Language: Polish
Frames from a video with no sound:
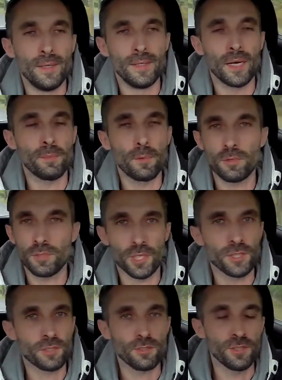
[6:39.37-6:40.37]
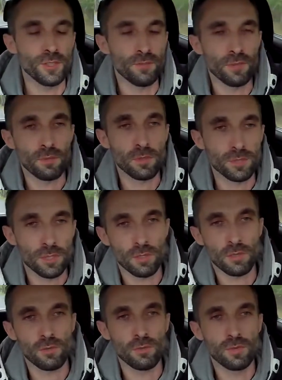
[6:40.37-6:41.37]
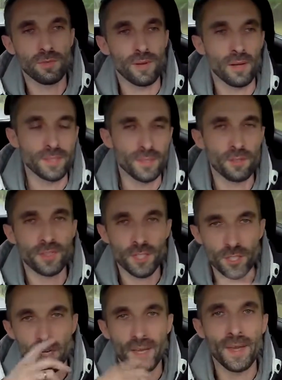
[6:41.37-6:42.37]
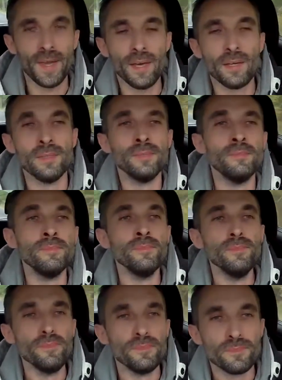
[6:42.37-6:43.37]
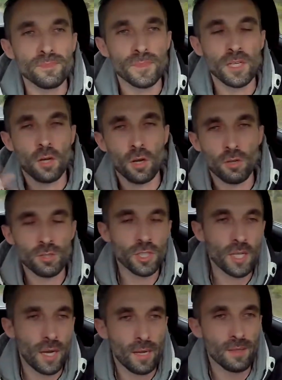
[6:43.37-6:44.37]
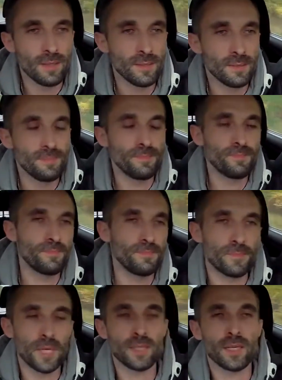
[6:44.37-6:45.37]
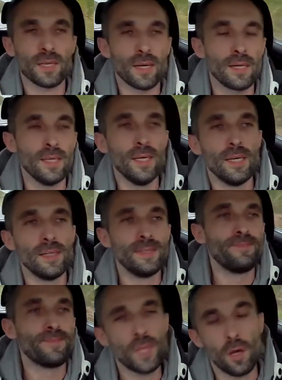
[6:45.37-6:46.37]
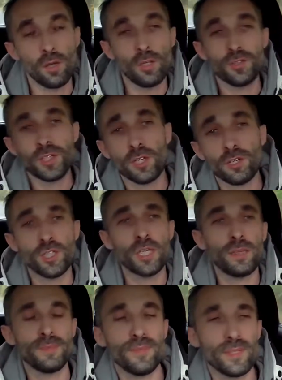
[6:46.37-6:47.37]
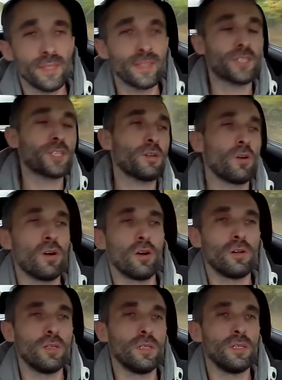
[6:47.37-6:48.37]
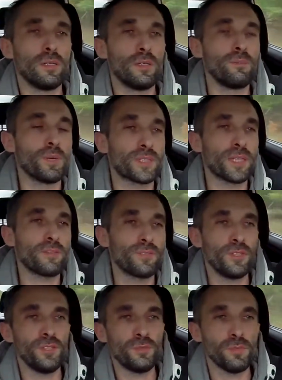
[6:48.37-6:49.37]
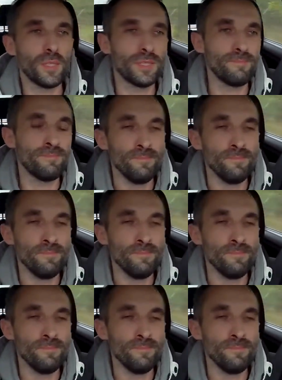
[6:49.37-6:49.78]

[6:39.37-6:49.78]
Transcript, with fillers: A było ciężko dzisiaj w robocie. O kurwa, z nosa się leje, gorączka, masakra. No i od tego się mniej więcej zaczęło. Y, postanowiliśmy,